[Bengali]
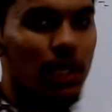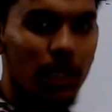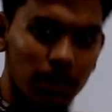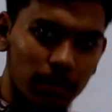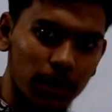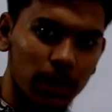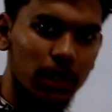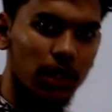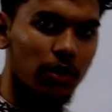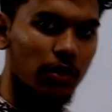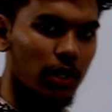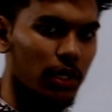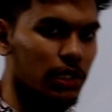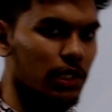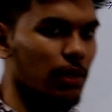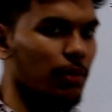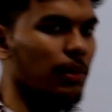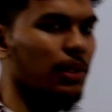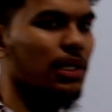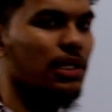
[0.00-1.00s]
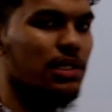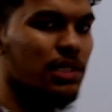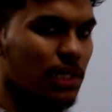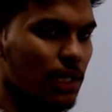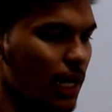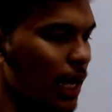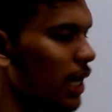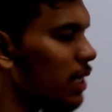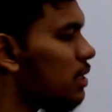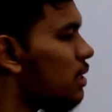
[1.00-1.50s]
টেন মিটার হয়ে যাবে
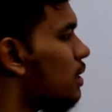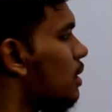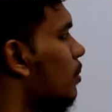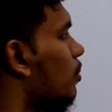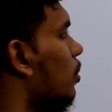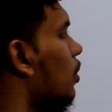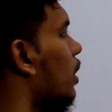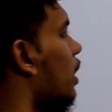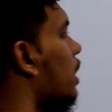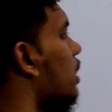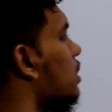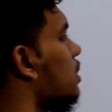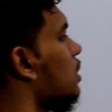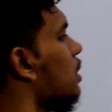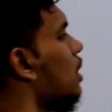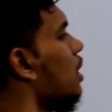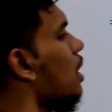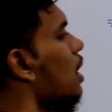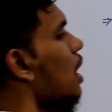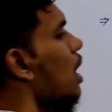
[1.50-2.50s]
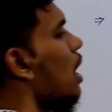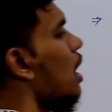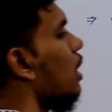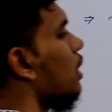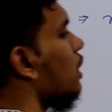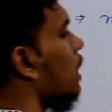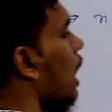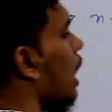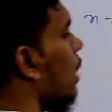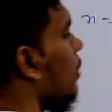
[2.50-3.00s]
অ্যাজ সিম্পল অ্যাজ
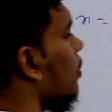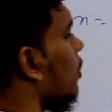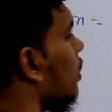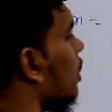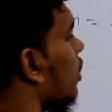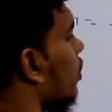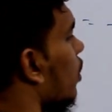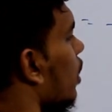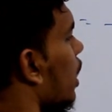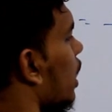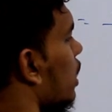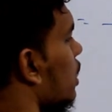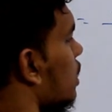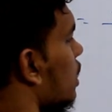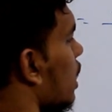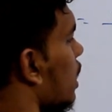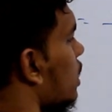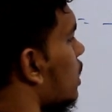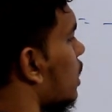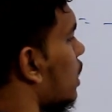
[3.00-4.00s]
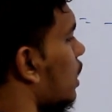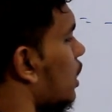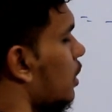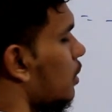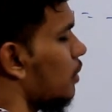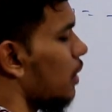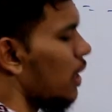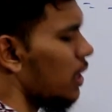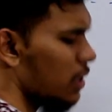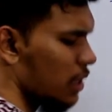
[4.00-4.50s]
তারপর দেখো এইচ এইচ কি
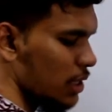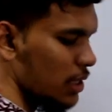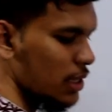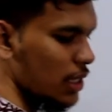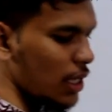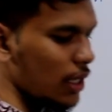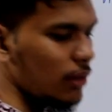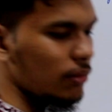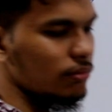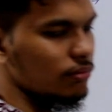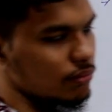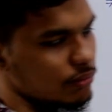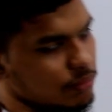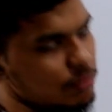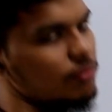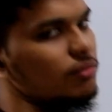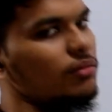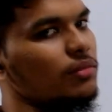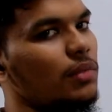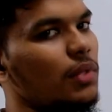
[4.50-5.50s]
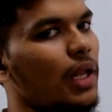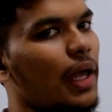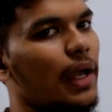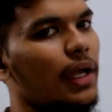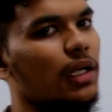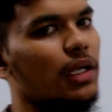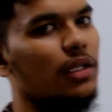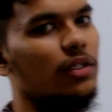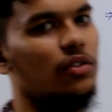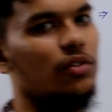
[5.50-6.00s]
এইচ কি স্যার লাইন
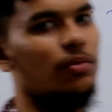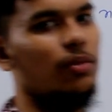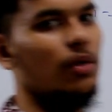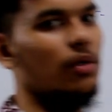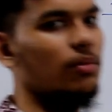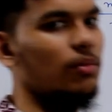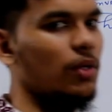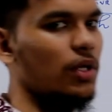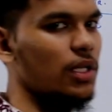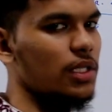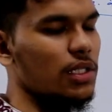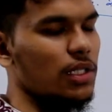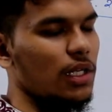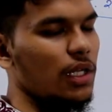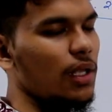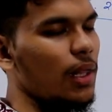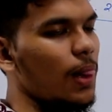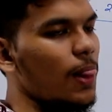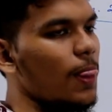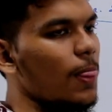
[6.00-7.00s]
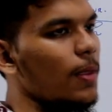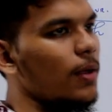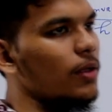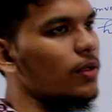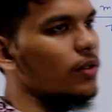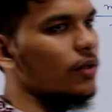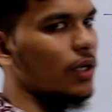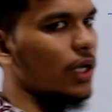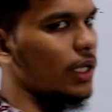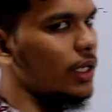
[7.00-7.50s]
যুবক দেবো মনে আছে না
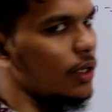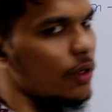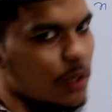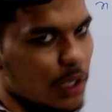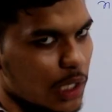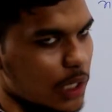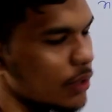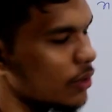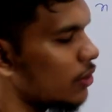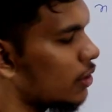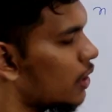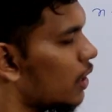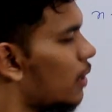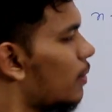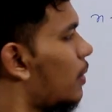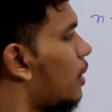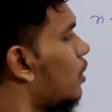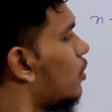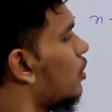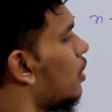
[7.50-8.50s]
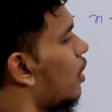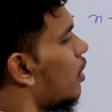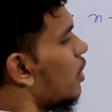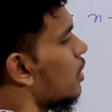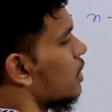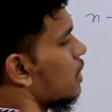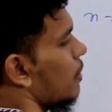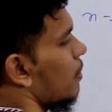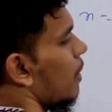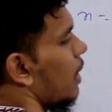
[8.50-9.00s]
ওকে এটাও ক্যালকুলেটরের ভ্যালু দেওয়া
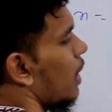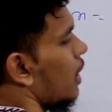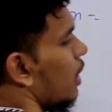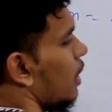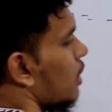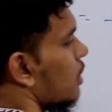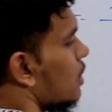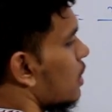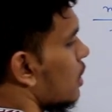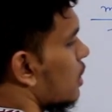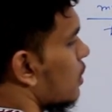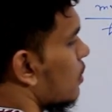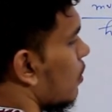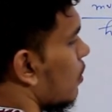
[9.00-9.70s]
আছে প্যারা নাই সিক্স